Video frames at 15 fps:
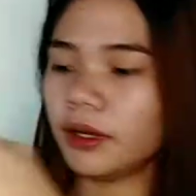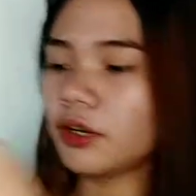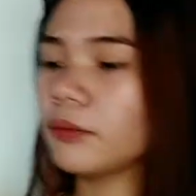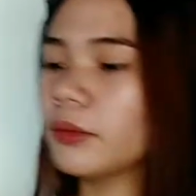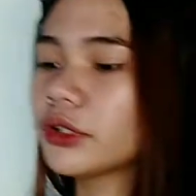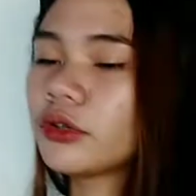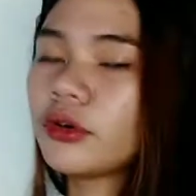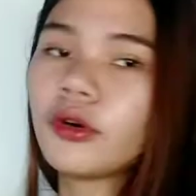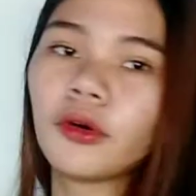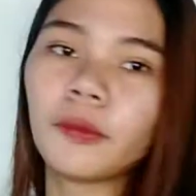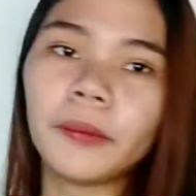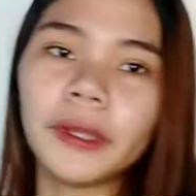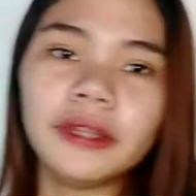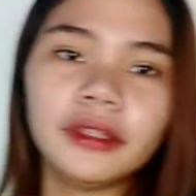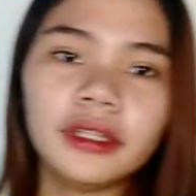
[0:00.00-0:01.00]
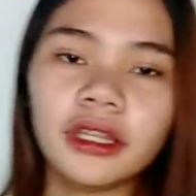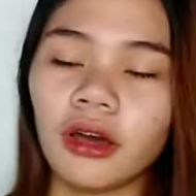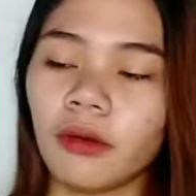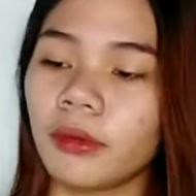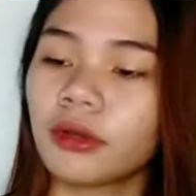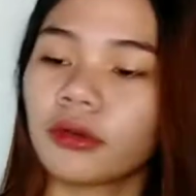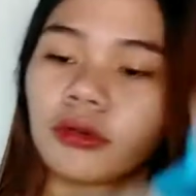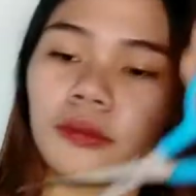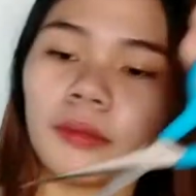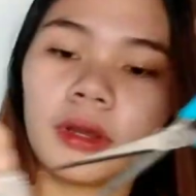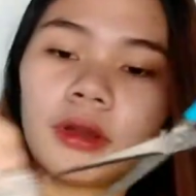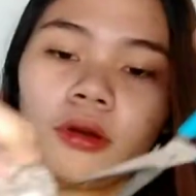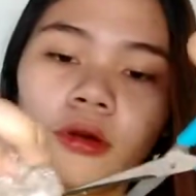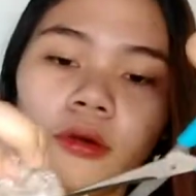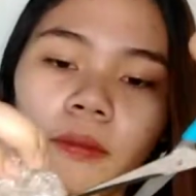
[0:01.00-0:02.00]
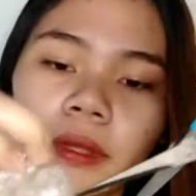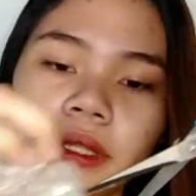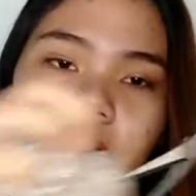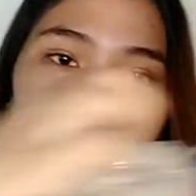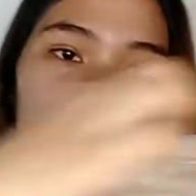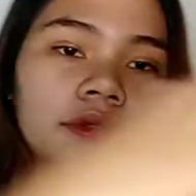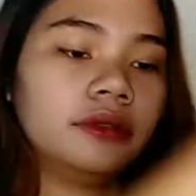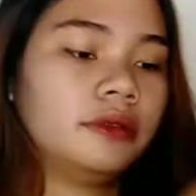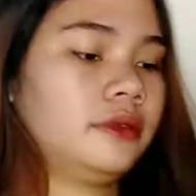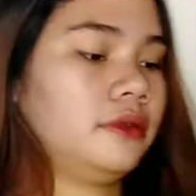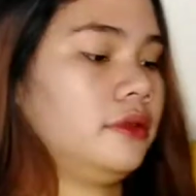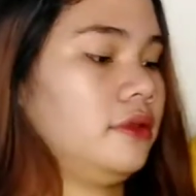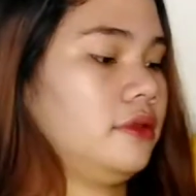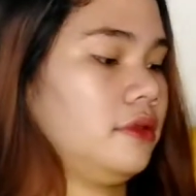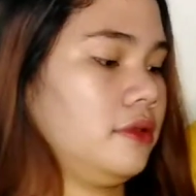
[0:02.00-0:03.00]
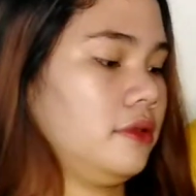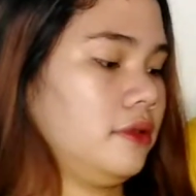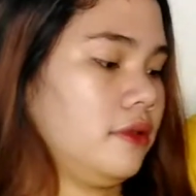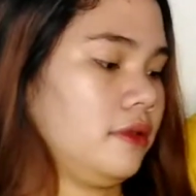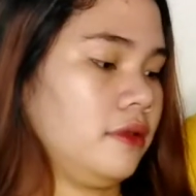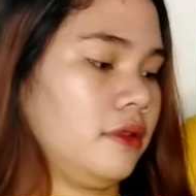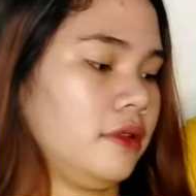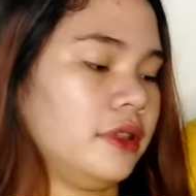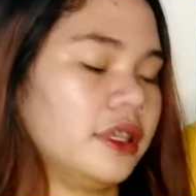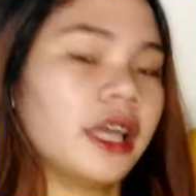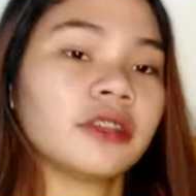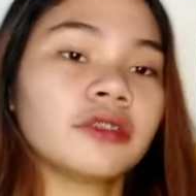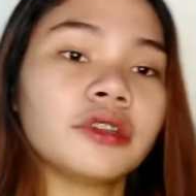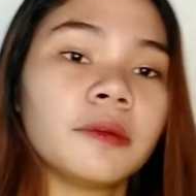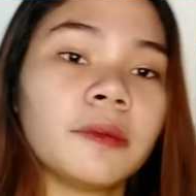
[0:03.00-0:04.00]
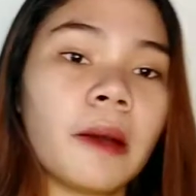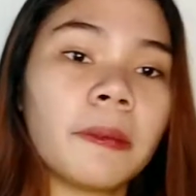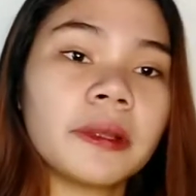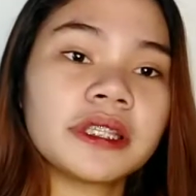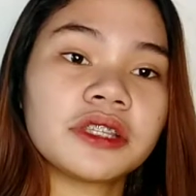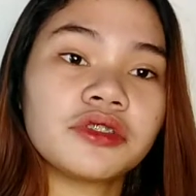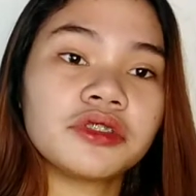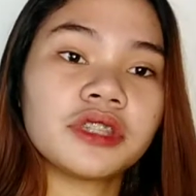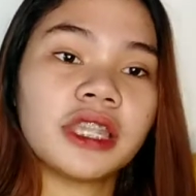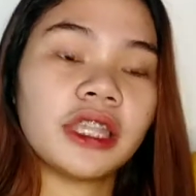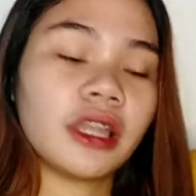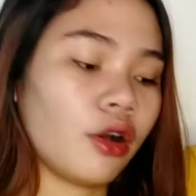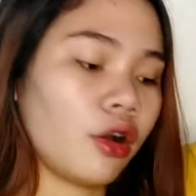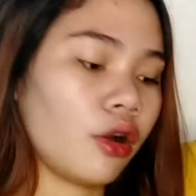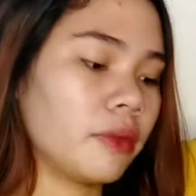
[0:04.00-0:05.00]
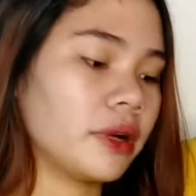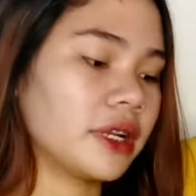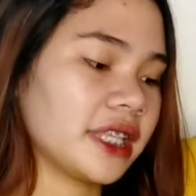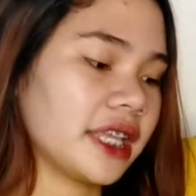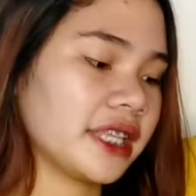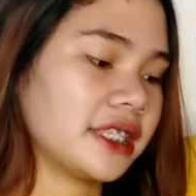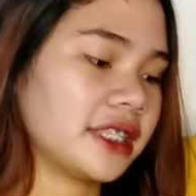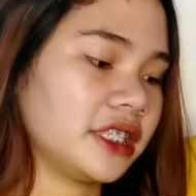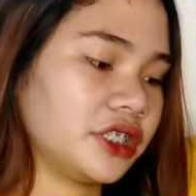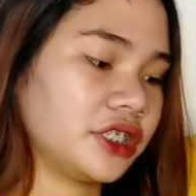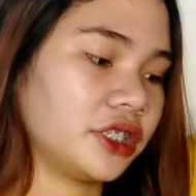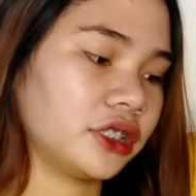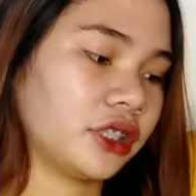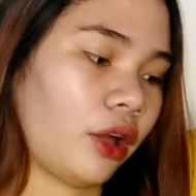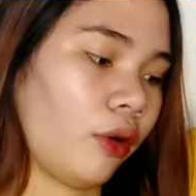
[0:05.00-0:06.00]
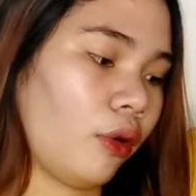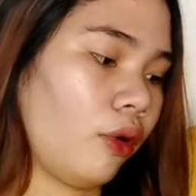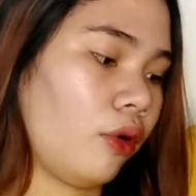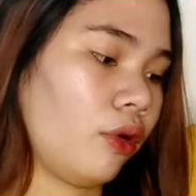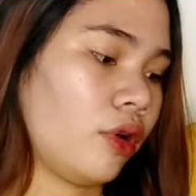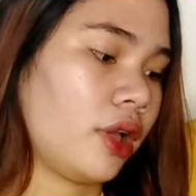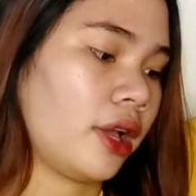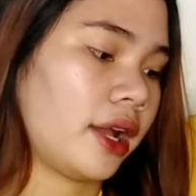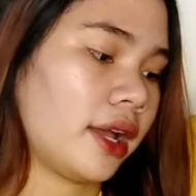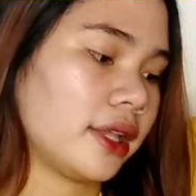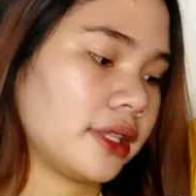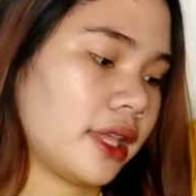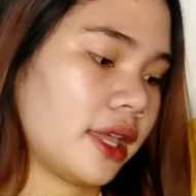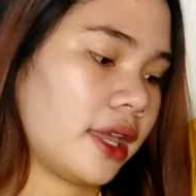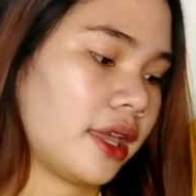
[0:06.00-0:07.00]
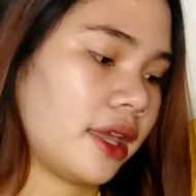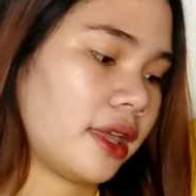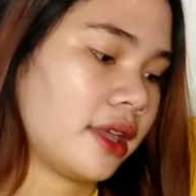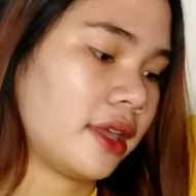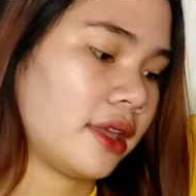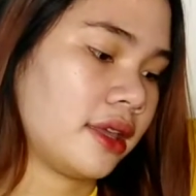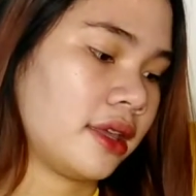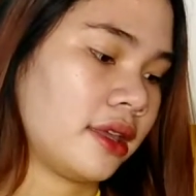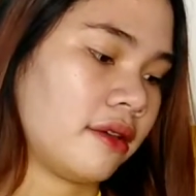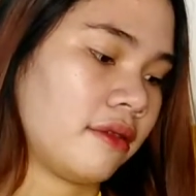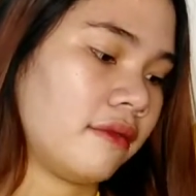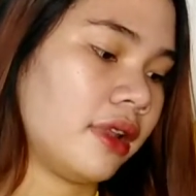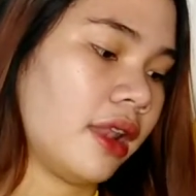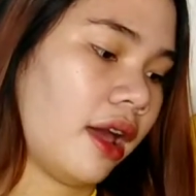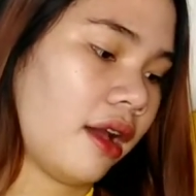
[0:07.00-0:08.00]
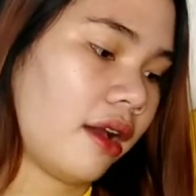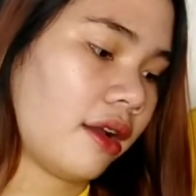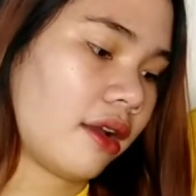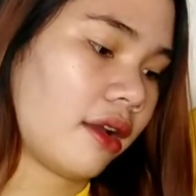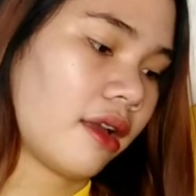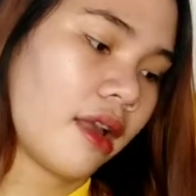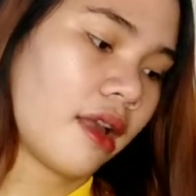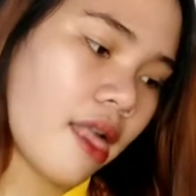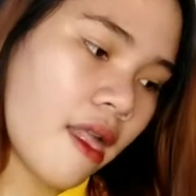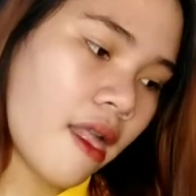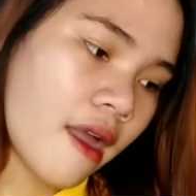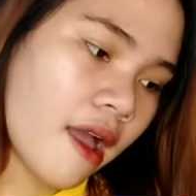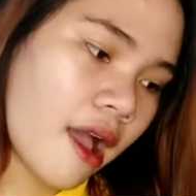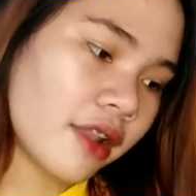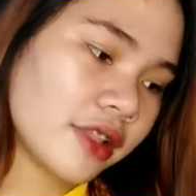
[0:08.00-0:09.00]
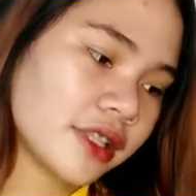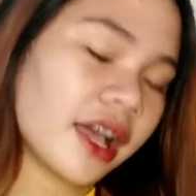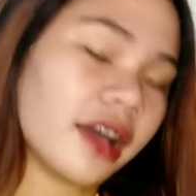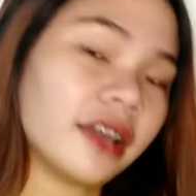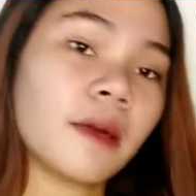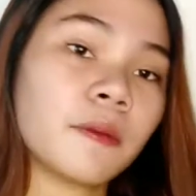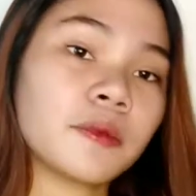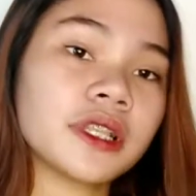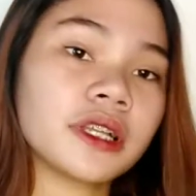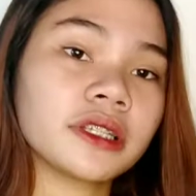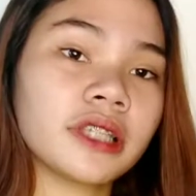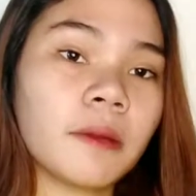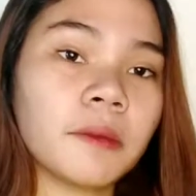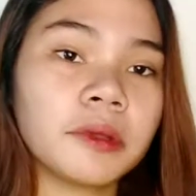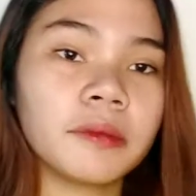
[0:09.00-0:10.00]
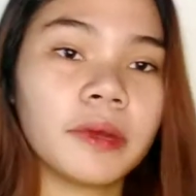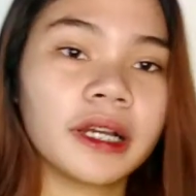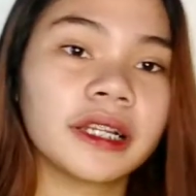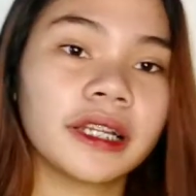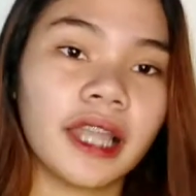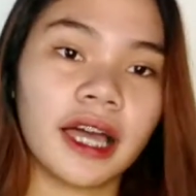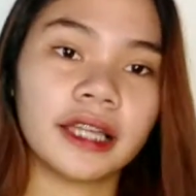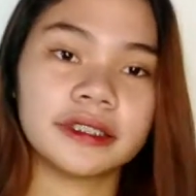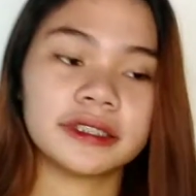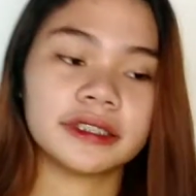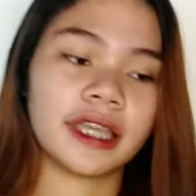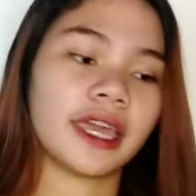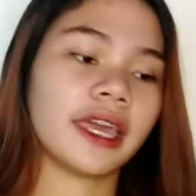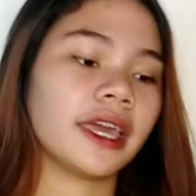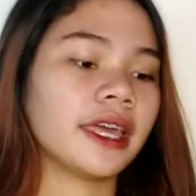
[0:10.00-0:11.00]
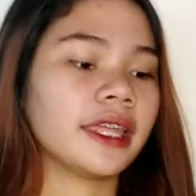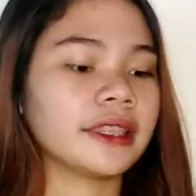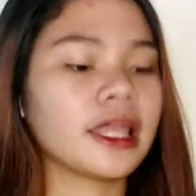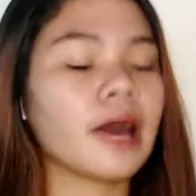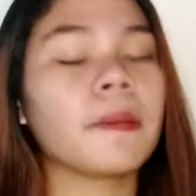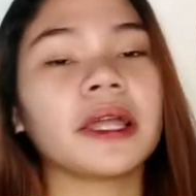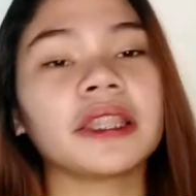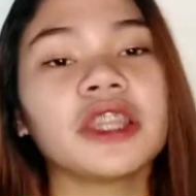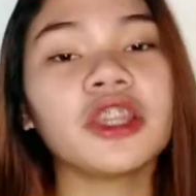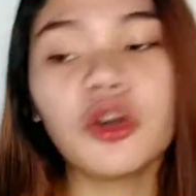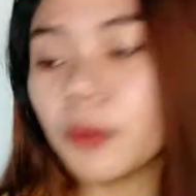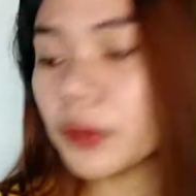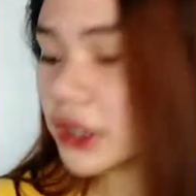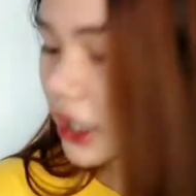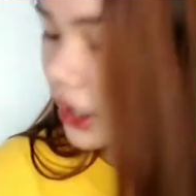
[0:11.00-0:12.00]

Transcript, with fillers: Ano ba ito open? Hindi na ako marunong mag-open. Yan, kung napapansin nyo din, naka-oversized t-shirt ako. Kasi, wala alas kakatapos lang namin mag-lunch. And dapat, di ko pa